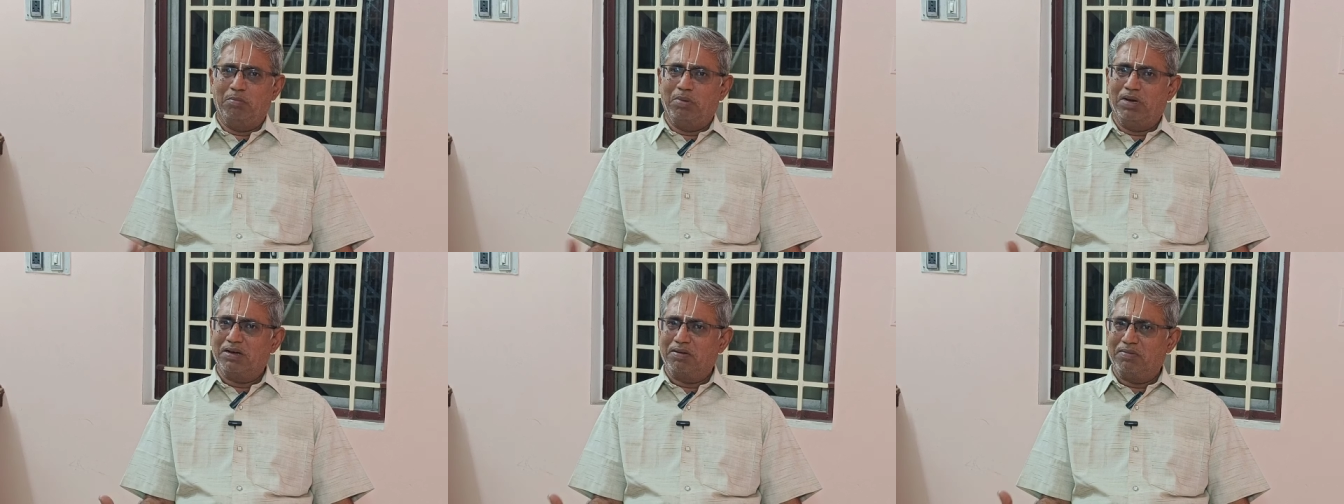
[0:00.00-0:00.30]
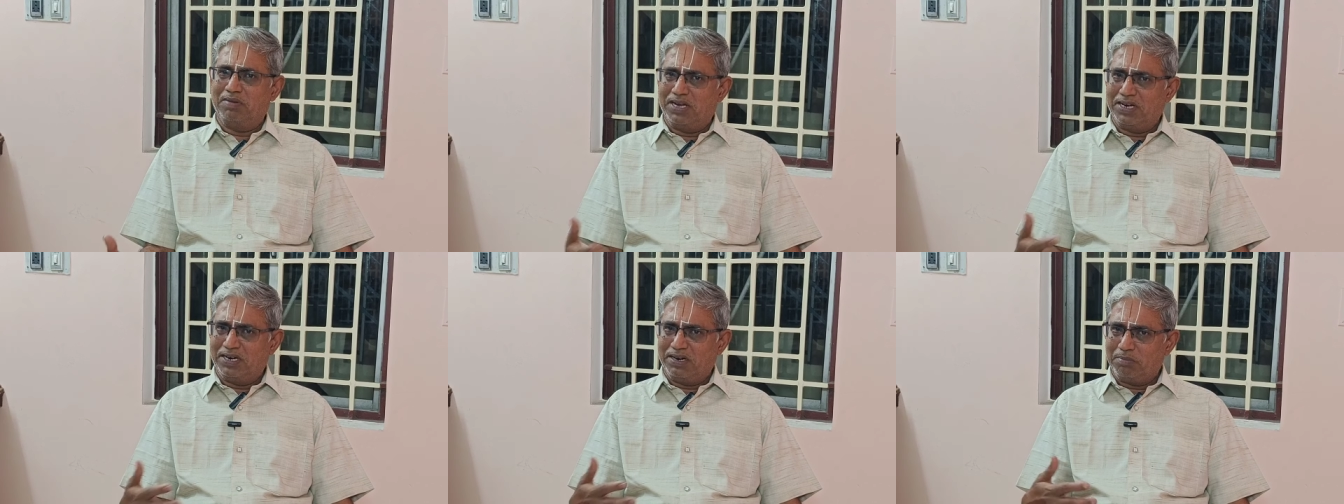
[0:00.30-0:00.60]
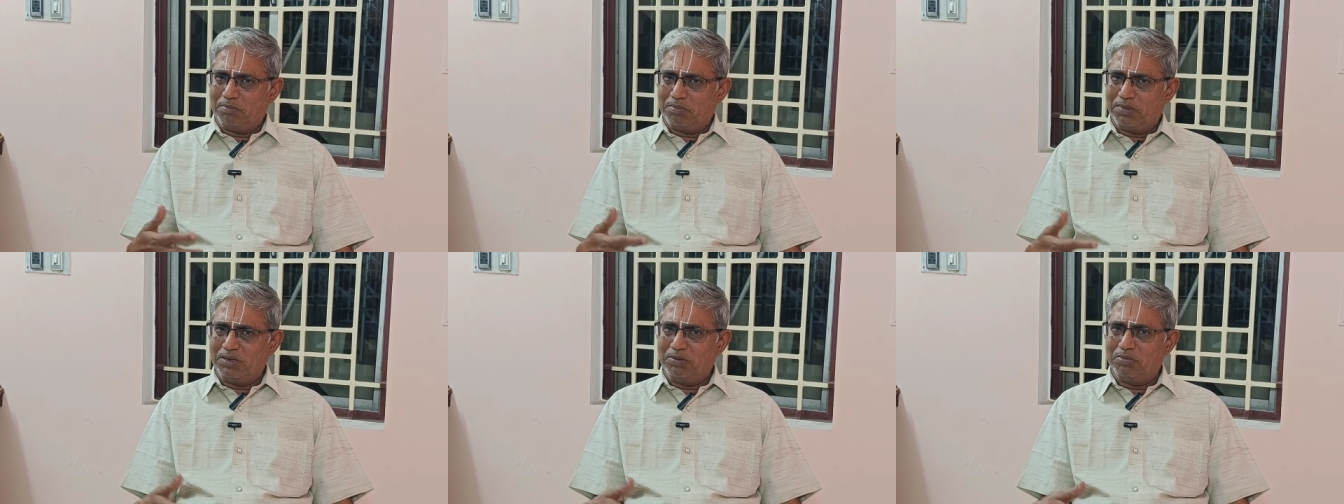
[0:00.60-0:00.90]
பகவான்
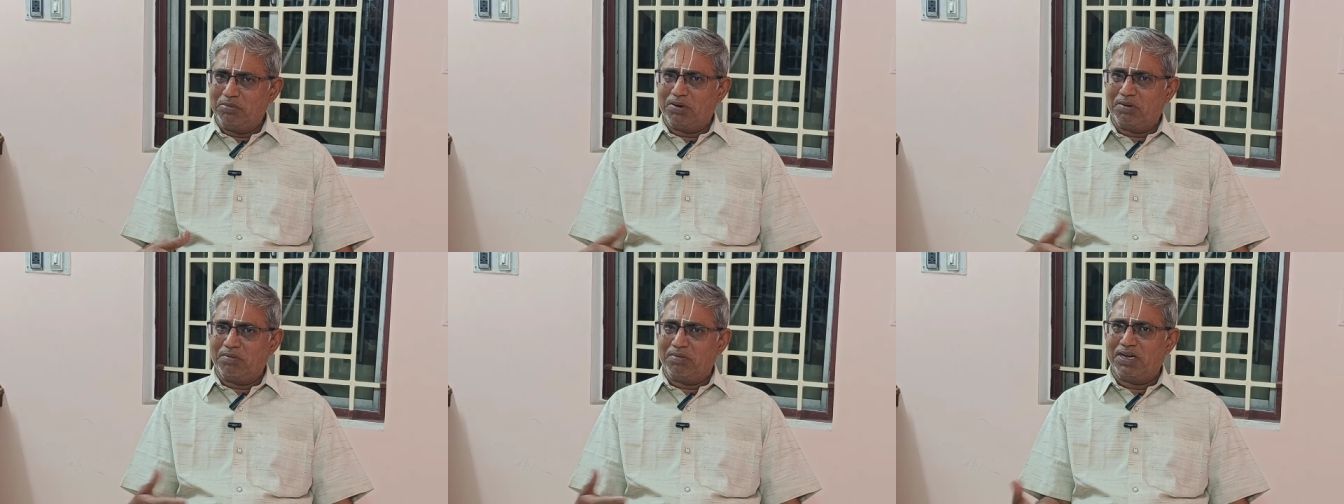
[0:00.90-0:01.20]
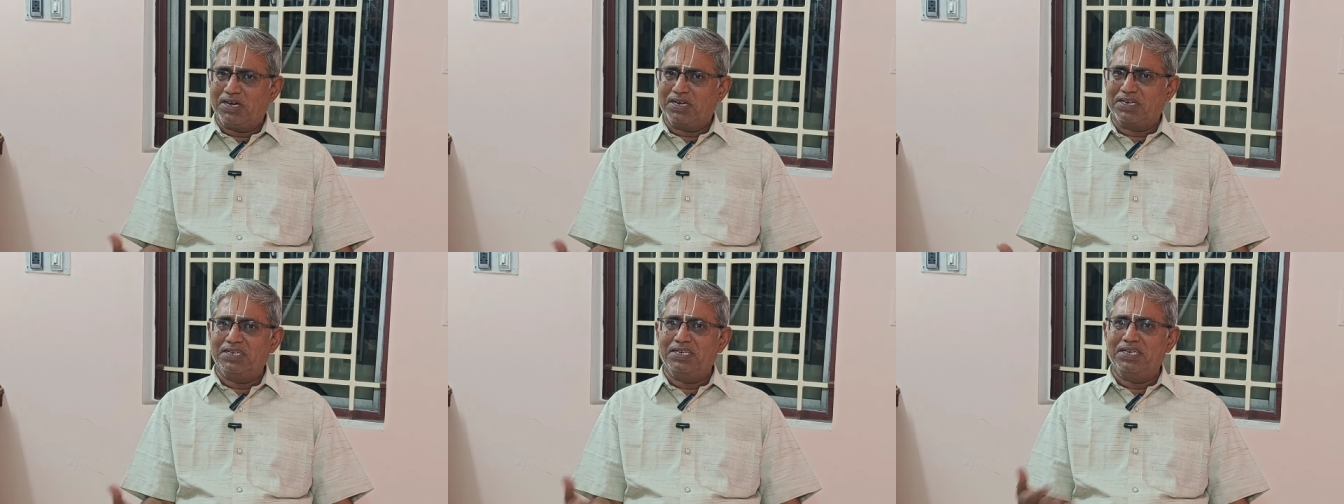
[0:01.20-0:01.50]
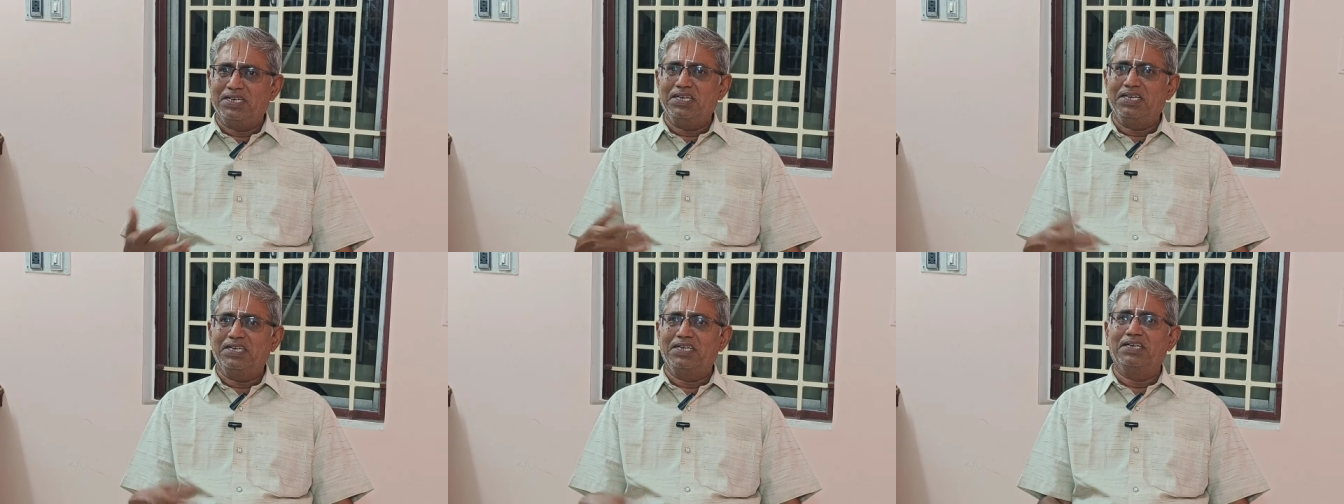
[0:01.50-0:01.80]
நம்மை உறவாக
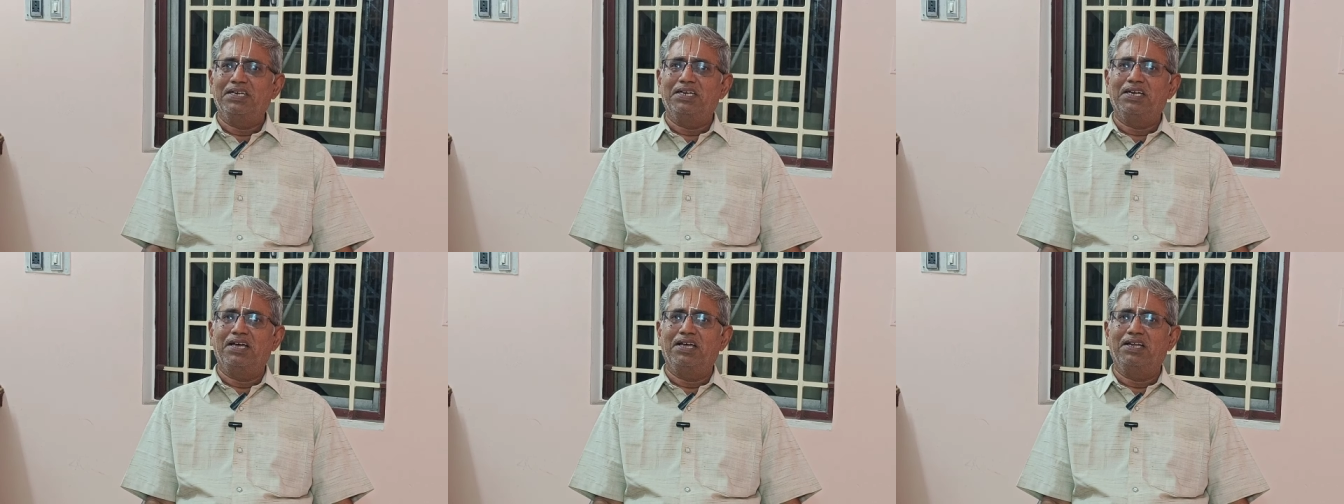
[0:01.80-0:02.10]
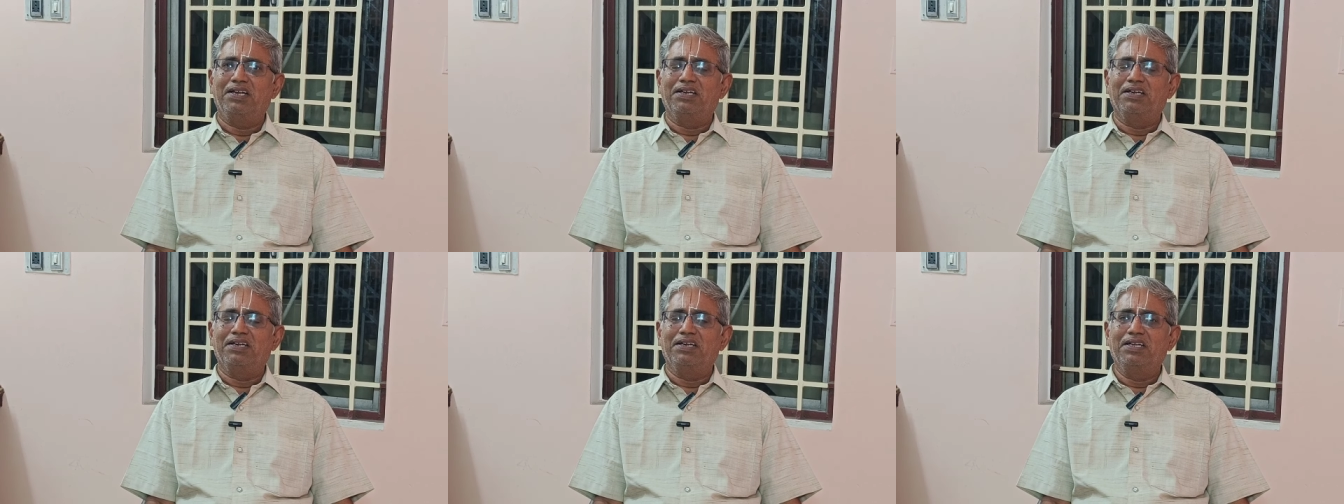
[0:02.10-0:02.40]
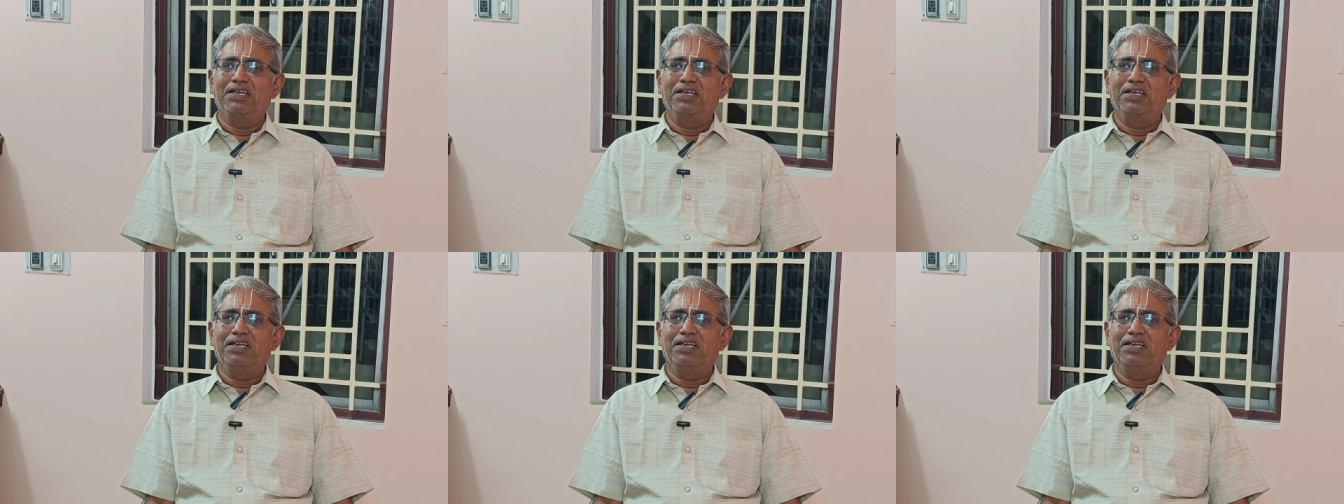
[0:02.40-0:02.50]
நினைக்கின்றான்